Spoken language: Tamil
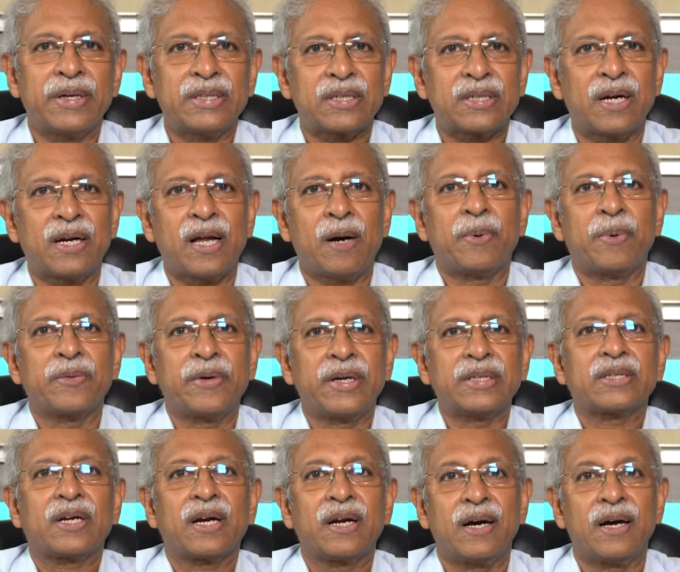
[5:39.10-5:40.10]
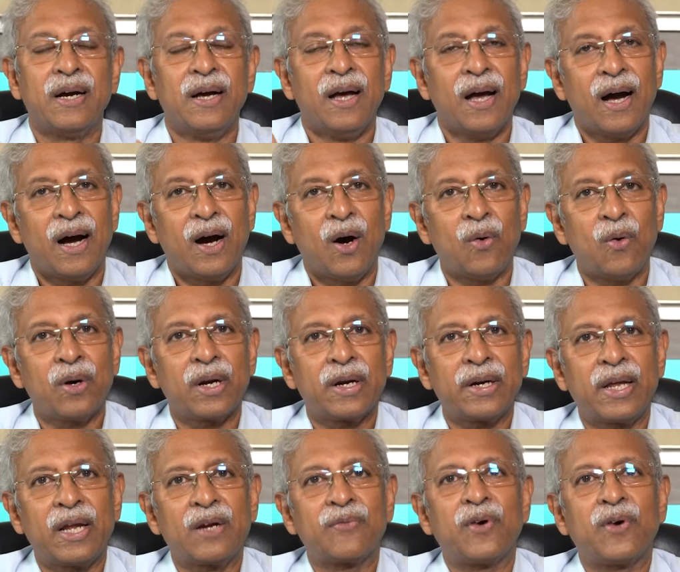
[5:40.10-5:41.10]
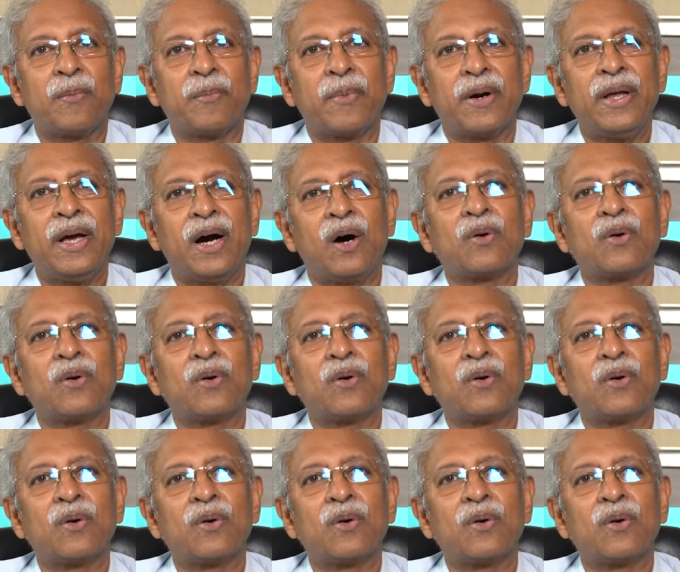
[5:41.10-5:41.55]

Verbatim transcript: வயசு இருக்கலாம் நாற்பது வயசு இருக்கலாம் அவங்கக்கிட்ட இன்ஃபார்ம் பண்ணி